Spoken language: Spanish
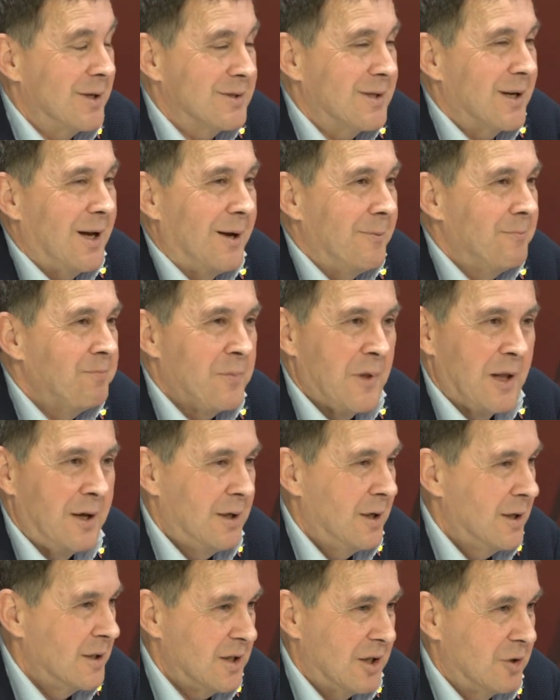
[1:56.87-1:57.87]
O sea,
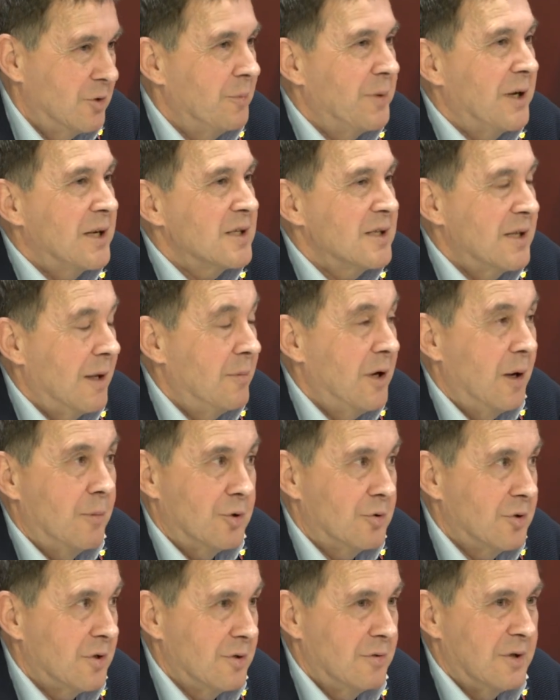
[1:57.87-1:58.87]
si tú pierdes 100.000
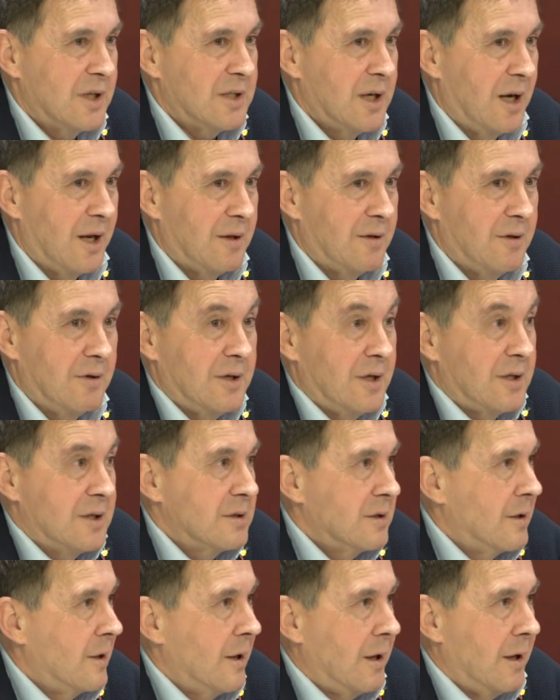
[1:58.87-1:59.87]
votos en unas
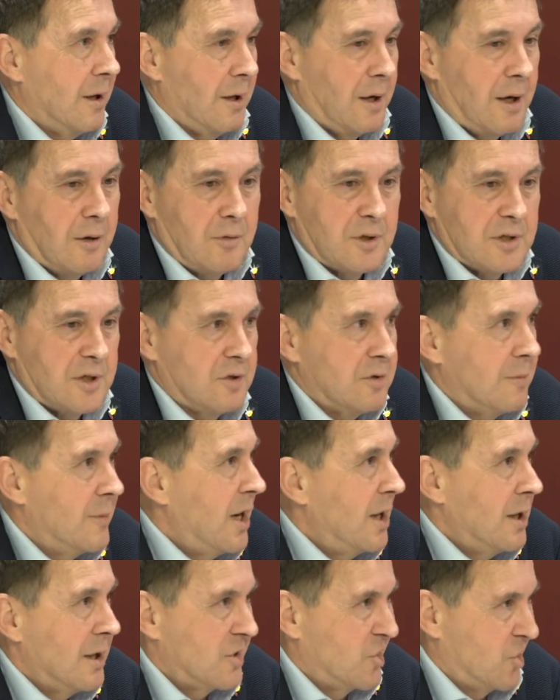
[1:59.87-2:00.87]
elecciones, eh, algo has hecho
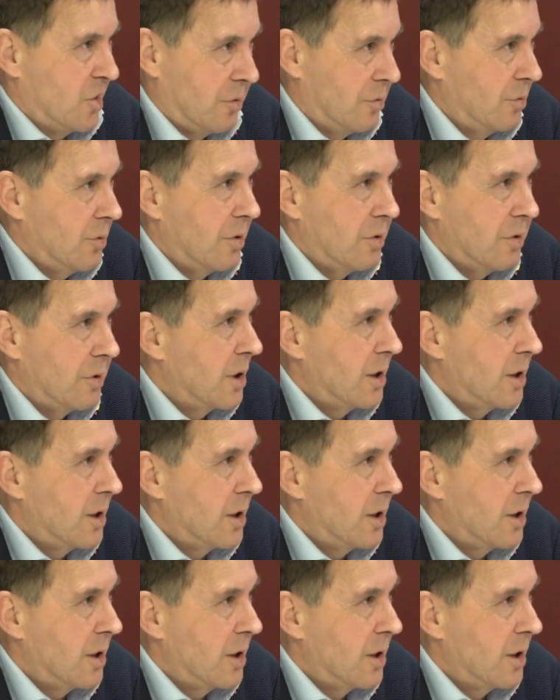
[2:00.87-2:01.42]
mal, seguro.